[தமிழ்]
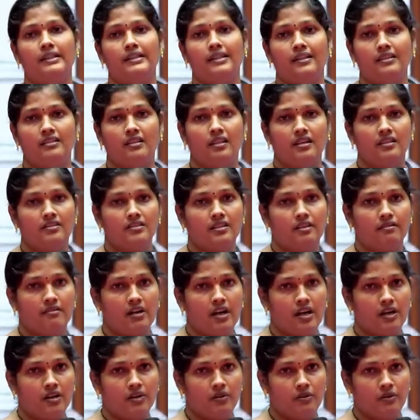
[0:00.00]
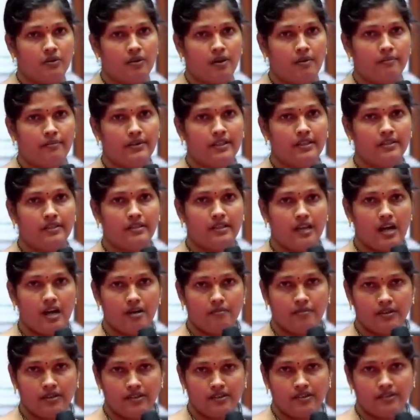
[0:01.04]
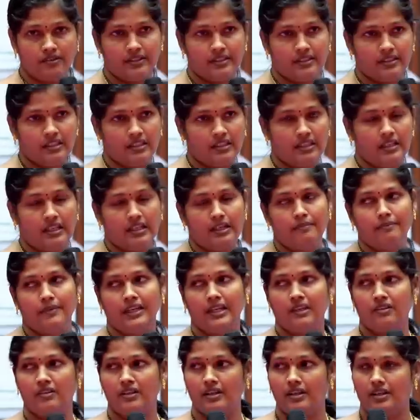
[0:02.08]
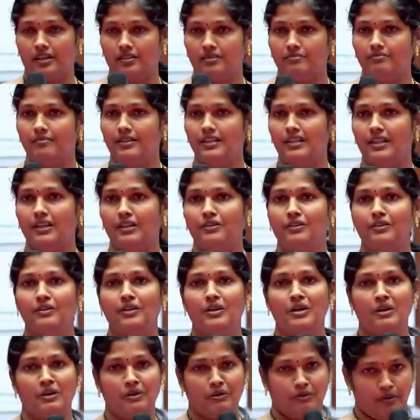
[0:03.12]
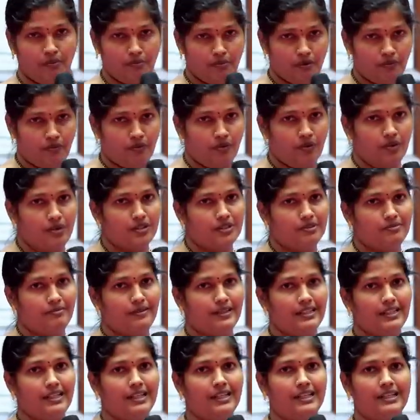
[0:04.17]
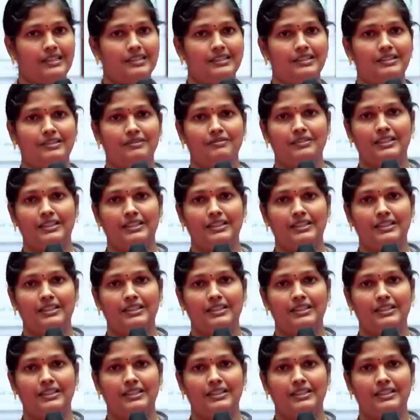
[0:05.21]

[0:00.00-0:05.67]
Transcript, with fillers: கிட்ட தீட்சை வாங்கணும் அப்படின்னு நான் மட்டும் வந்தது இல்லாமல் என்னோடய ஹஸ்பண்டையும் ரொம்ப ஃபோர்ஸ் பண்ணி இழுத்துட்டு